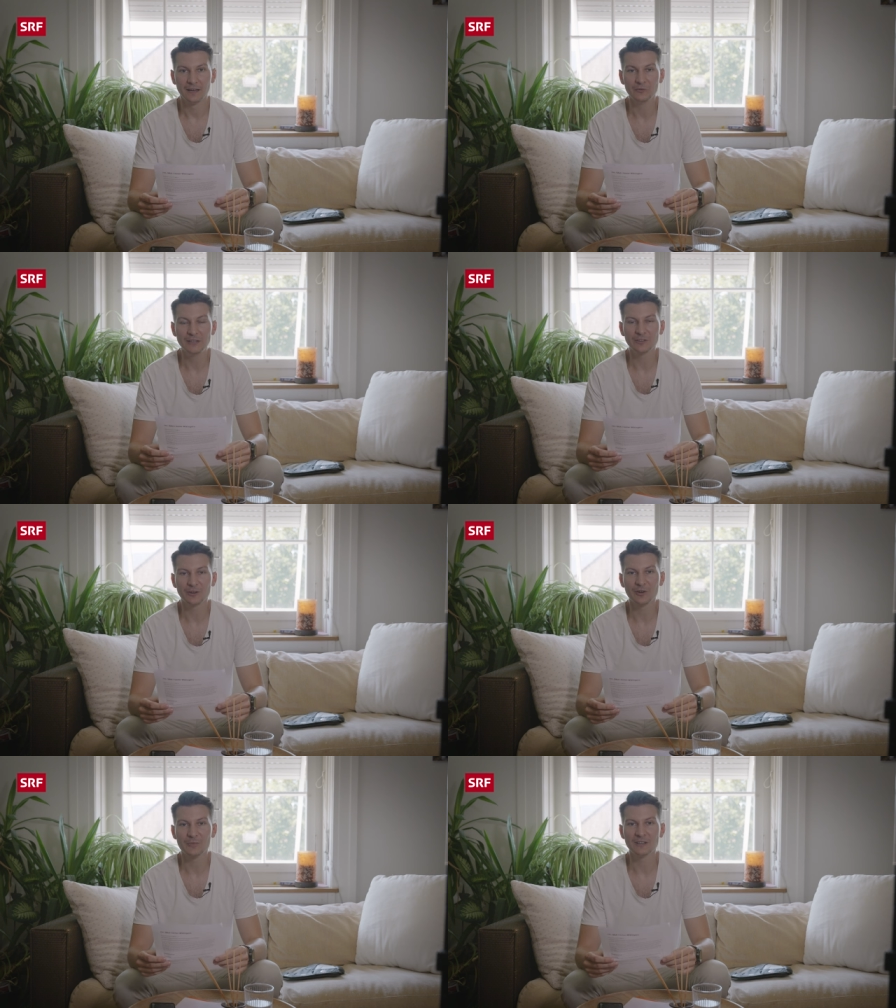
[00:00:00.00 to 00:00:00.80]
Ein
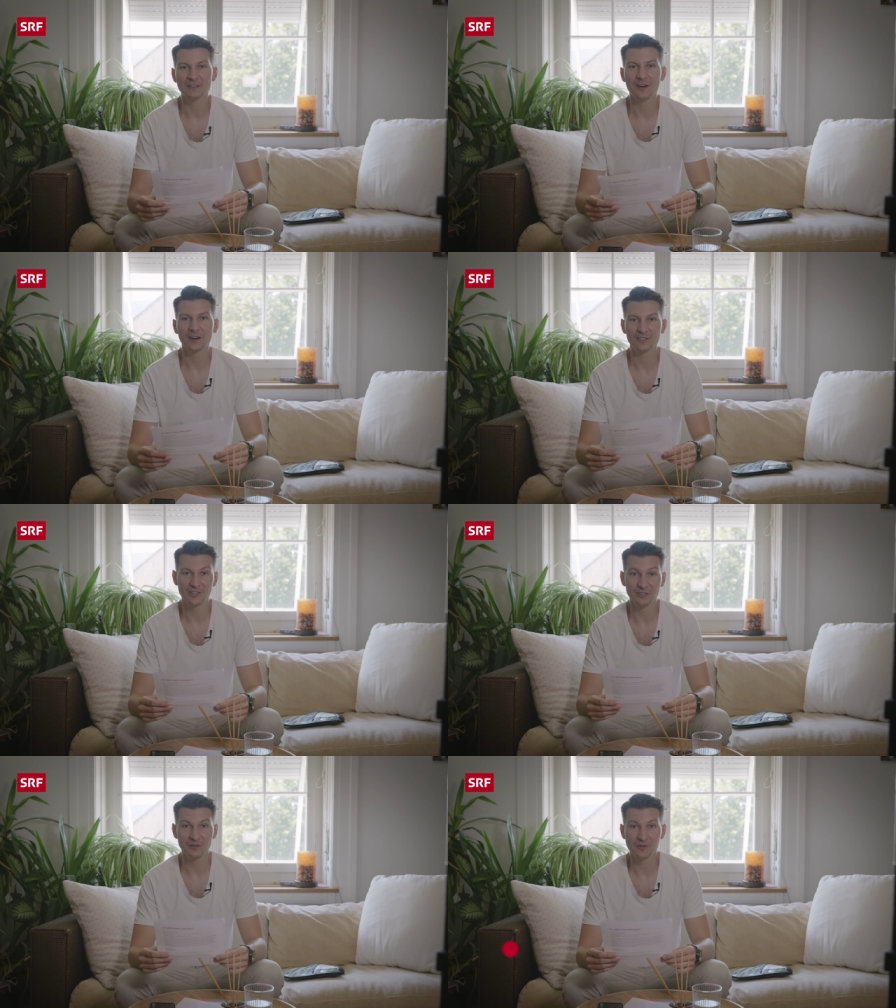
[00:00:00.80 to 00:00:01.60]
weiterer Kommentar
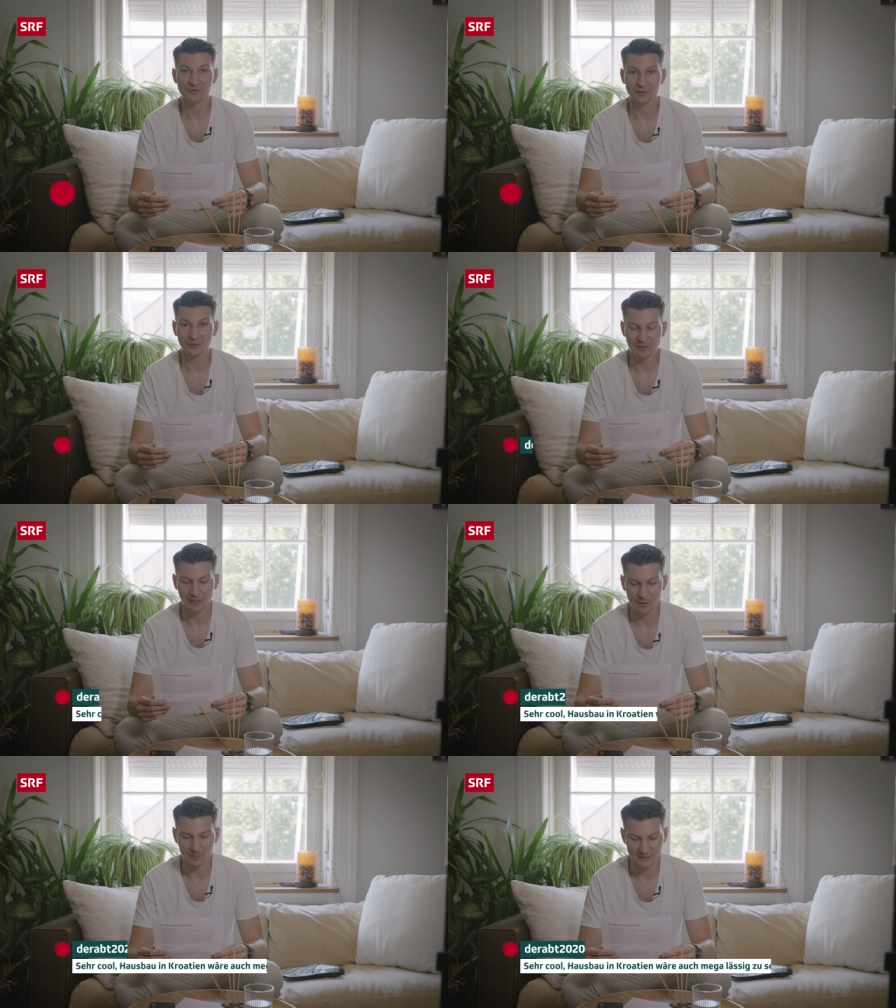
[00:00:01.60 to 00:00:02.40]
ist von
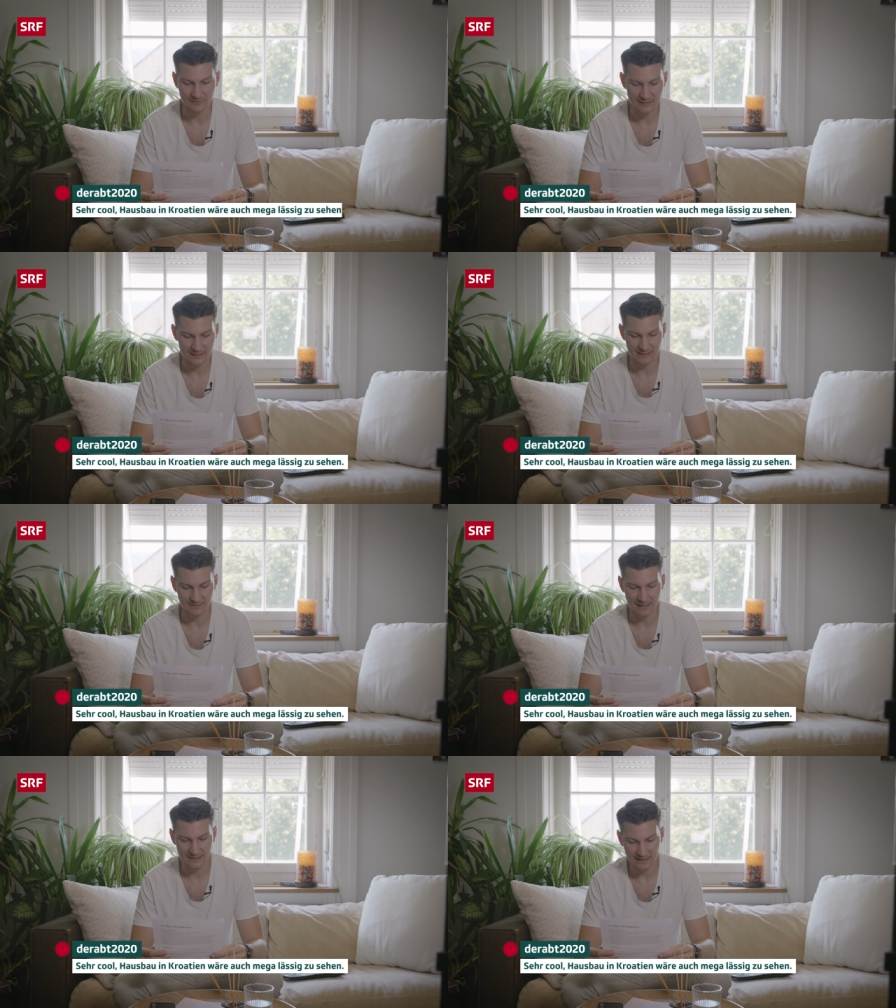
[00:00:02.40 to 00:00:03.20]
Therap
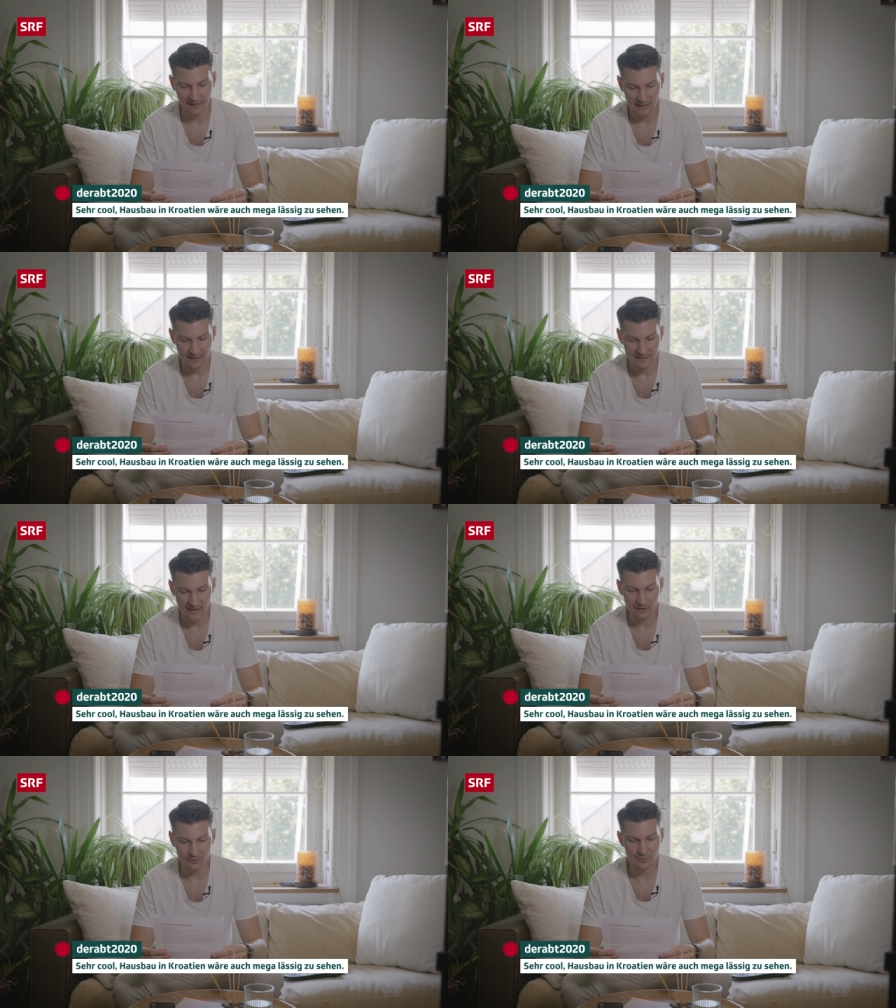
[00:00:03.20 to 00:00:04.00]
2020.
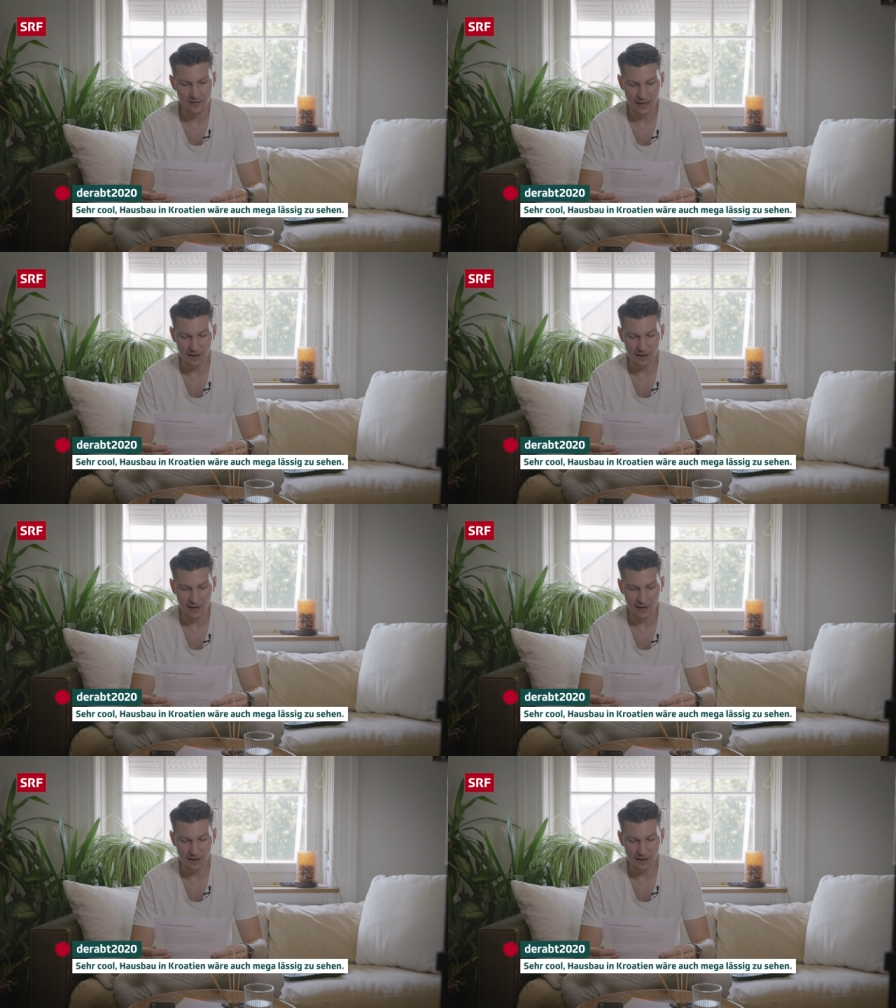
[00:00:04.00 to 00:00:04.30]
Sehr cool,